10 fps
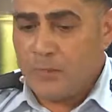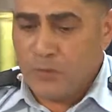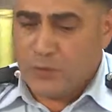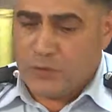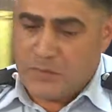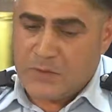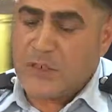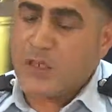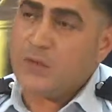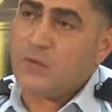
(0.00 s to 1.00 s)
bu demin
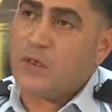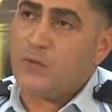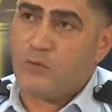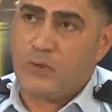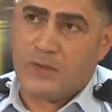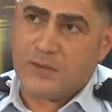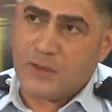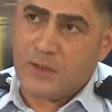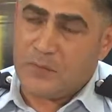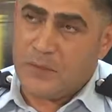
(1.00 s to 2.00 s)
saydığım kanun
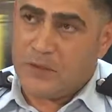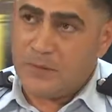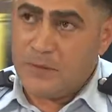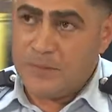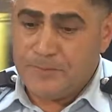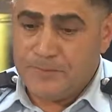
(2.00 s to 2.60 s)
maddesiyle beraber